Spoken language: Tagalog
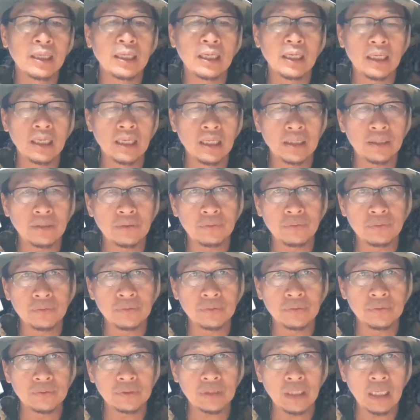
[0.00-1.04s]
Ilayo
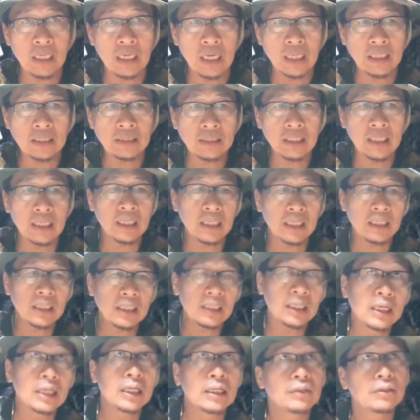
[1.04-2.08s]
nyo sa lighter,
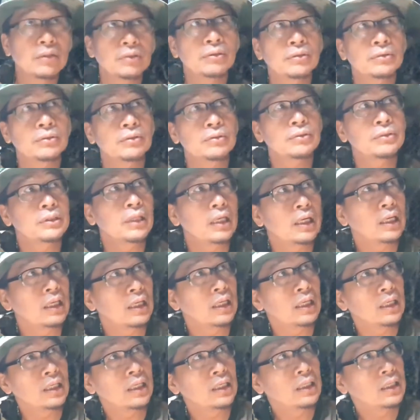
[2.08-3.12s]
ilayo nyo
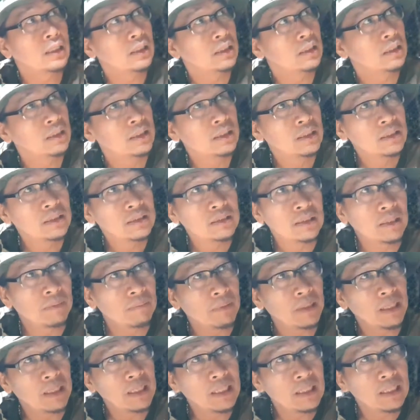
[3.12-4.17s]
sa sa
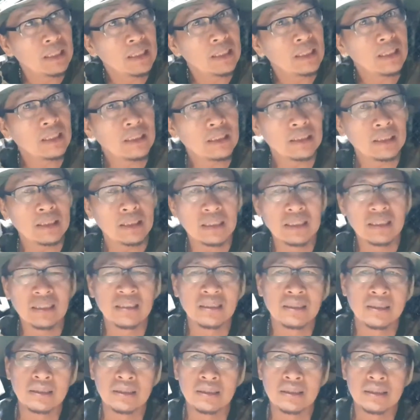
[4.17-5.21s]
mainit.
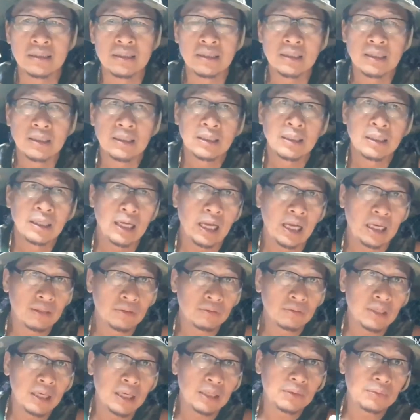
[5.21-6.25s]

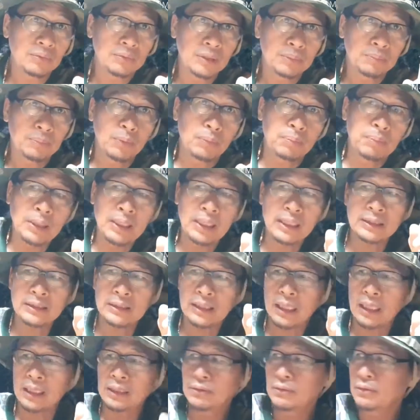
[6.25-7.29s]
Lalong-lalo na po pala
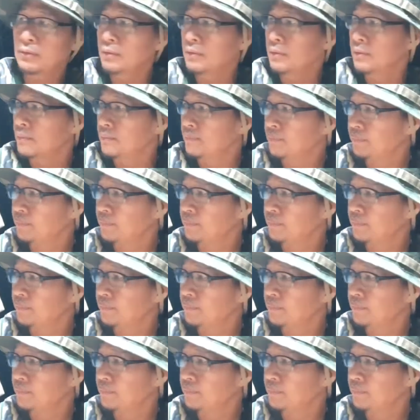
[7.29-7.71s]
sa ano